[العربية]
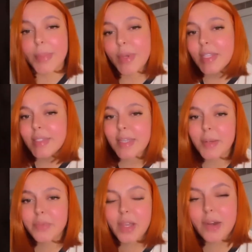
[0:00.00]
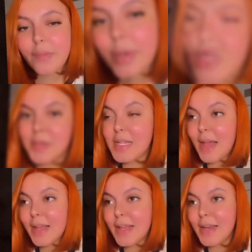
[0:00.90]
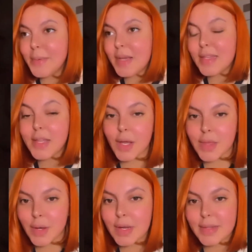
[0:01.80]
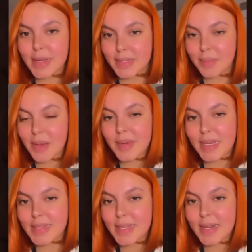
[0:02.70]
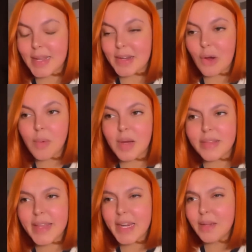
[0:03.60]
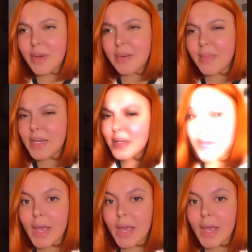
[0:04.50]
يوتيوب بالكذب على المتابعين وردت عليه روان بستوريهات انستغرام